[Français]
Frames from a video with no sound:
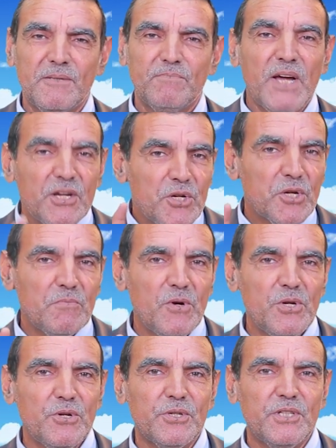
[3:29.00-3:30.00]
Pas
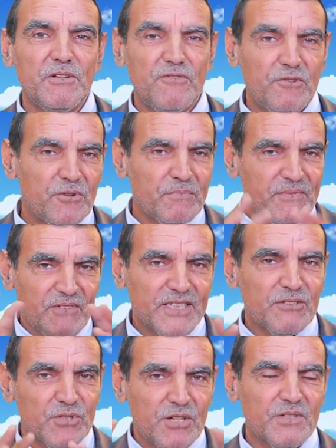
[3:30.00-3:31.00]
uniquement l'iode, il faut faire
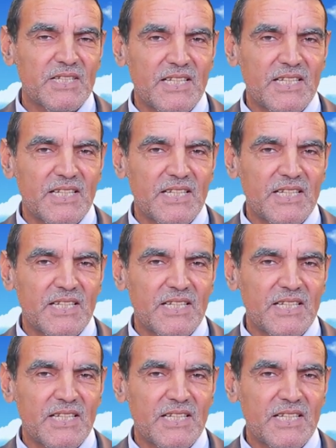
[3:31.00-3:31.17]
attention,